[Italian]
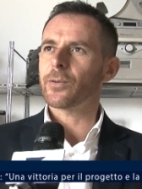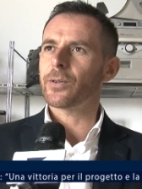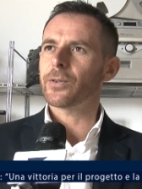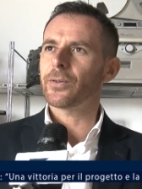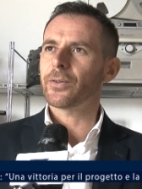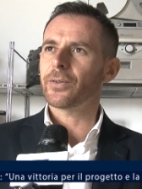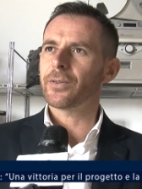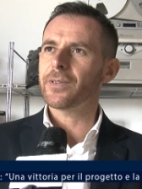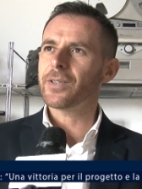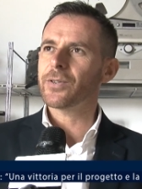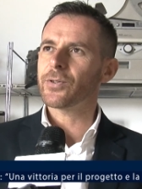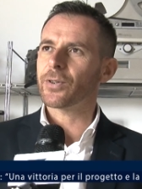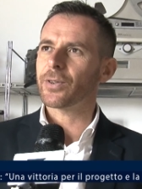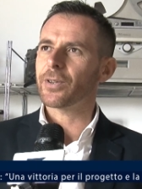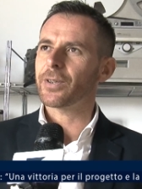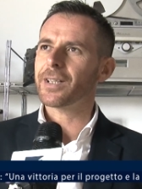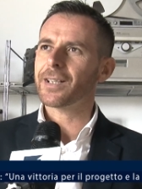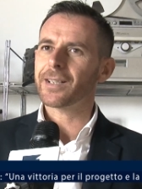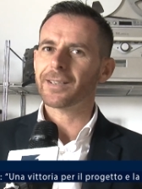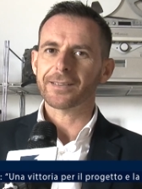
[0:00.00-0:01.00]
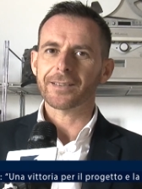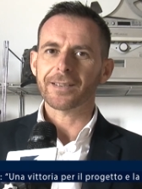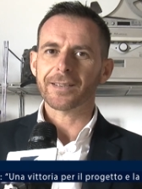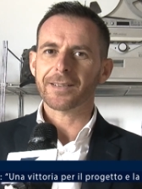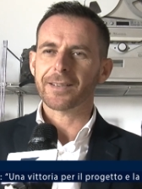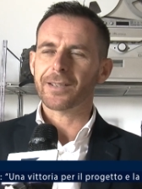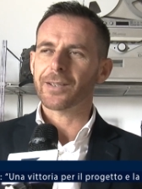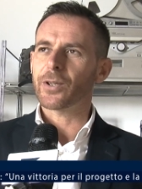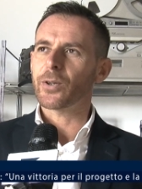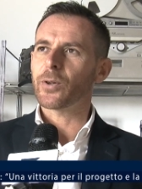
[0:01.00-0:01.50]
quando si vince non è che ti
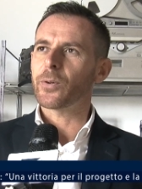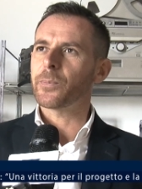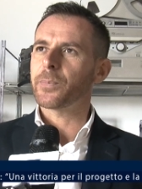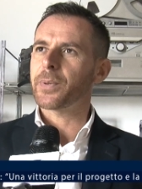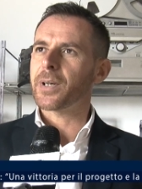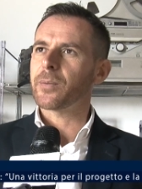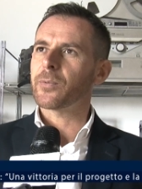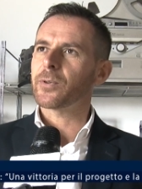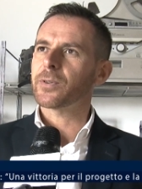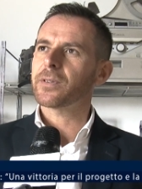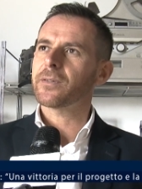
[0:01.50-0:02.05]
assegnano un premio,